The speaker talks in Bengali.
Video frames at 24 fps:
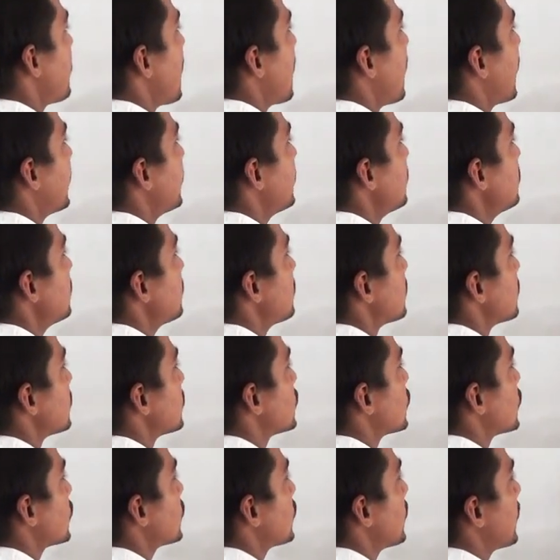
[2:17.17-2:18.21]
মান
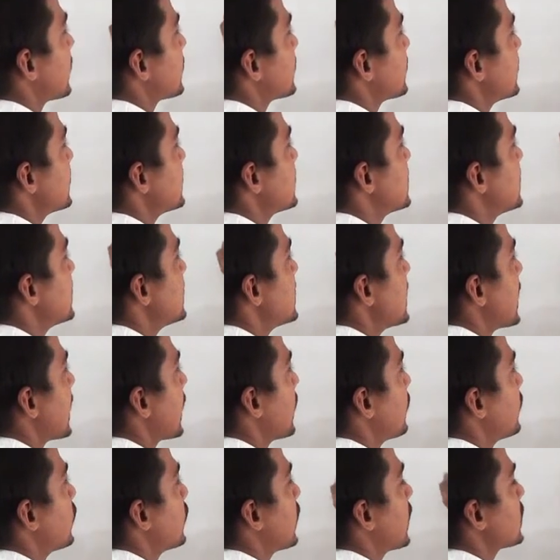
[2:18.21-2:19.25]
ছোট হাতের জি
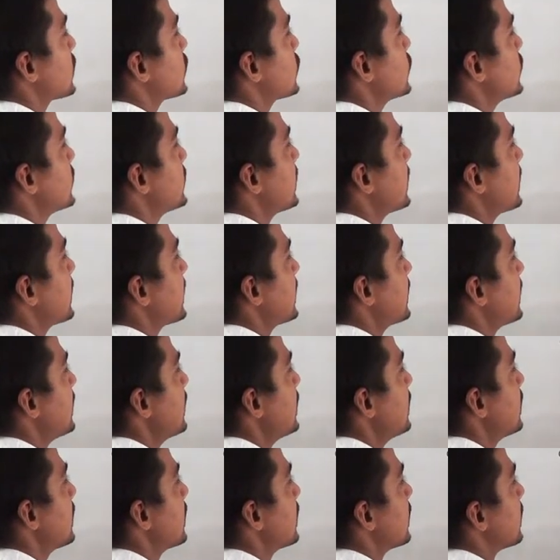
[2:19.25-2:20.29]
দ্বারা প্রকাশ করি একে
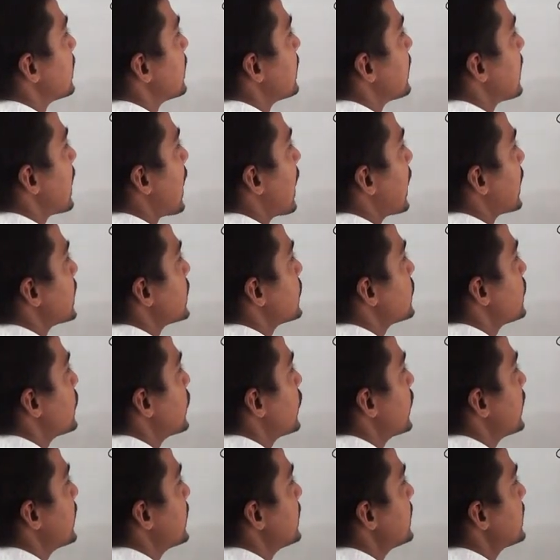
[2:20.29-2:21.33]
নাইন
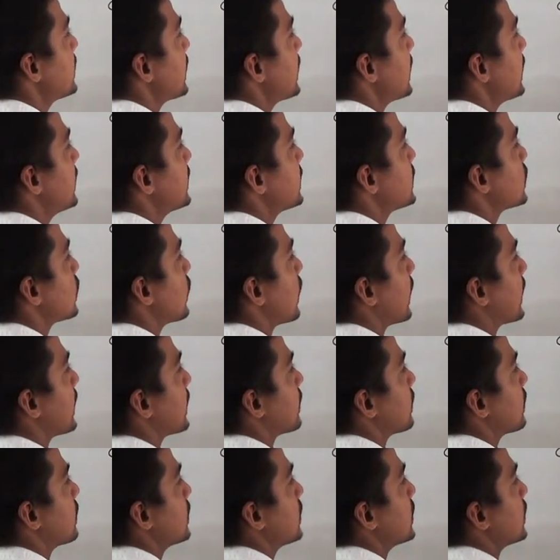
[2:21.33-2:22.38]
পয়েন্ট এইট ওয়ান
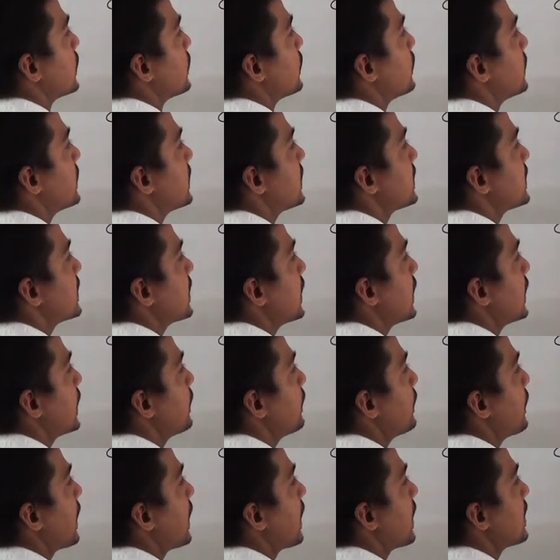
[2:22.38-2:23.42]
মিটার
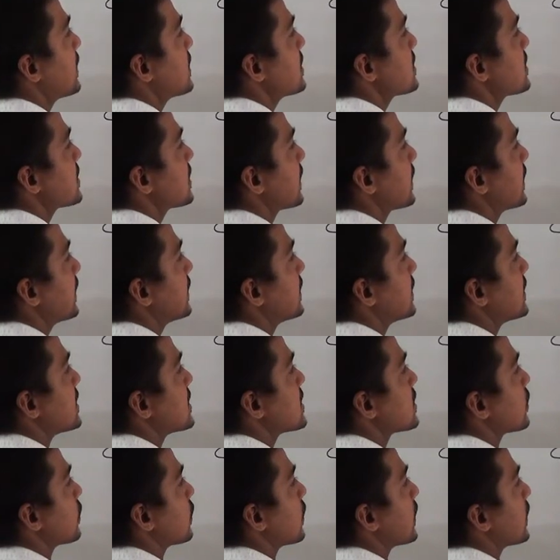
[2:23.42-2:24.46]
পার সেকেন্ড
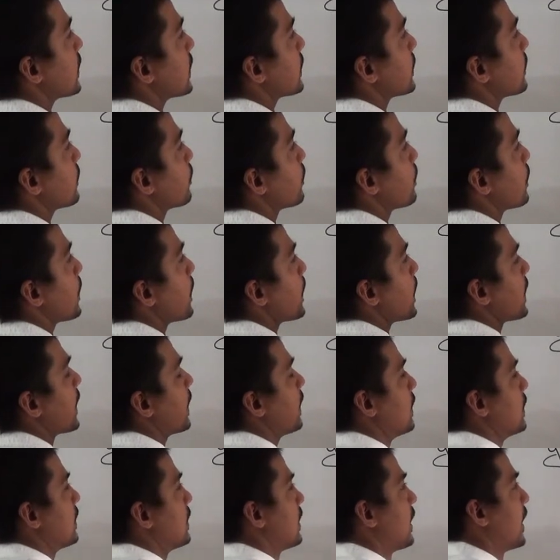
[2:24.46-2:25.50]
স্কোয়ার
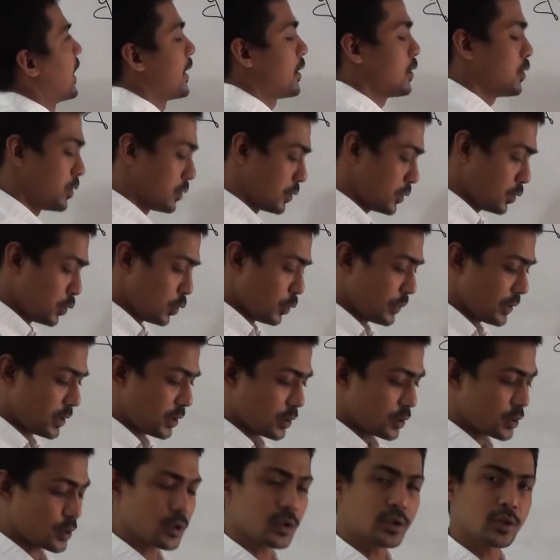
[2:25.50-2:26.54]
এখন
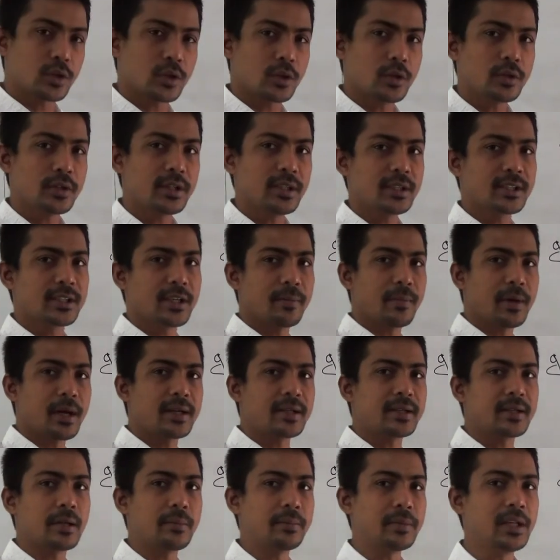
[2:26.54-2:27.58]
অভিকর্ষ স্তরণের যে
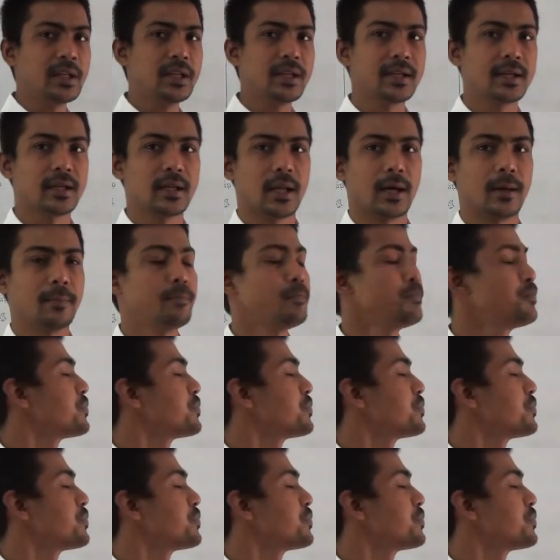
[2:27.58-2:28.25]
মানটা আমি লিখলাম